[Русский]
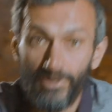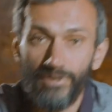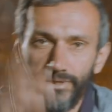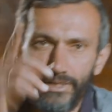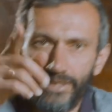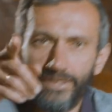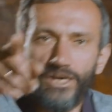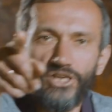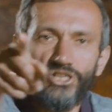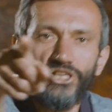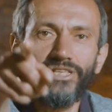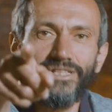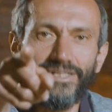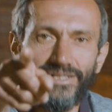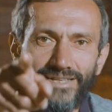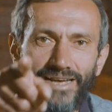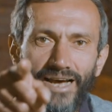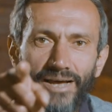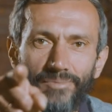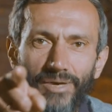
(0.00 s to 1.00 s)
Докажите
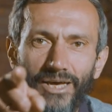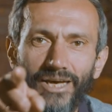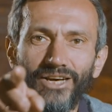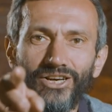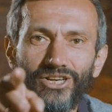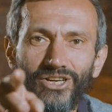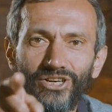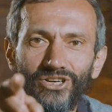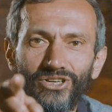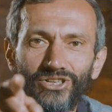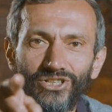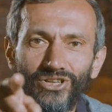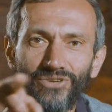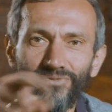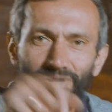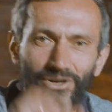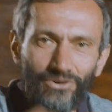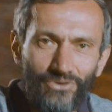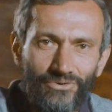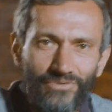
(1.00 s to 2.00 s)
сами, что
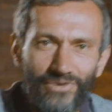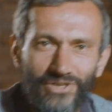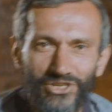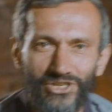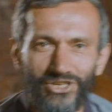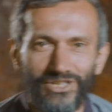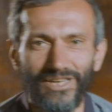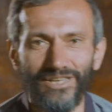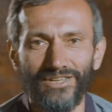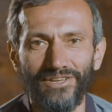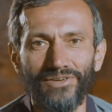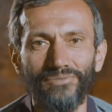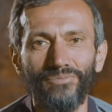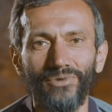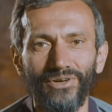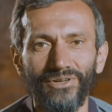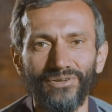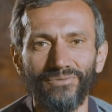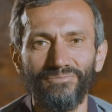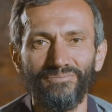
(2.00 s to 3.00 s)
в такой выдаче сета не
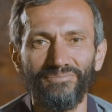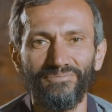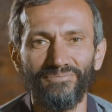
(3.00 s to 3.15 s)
будет.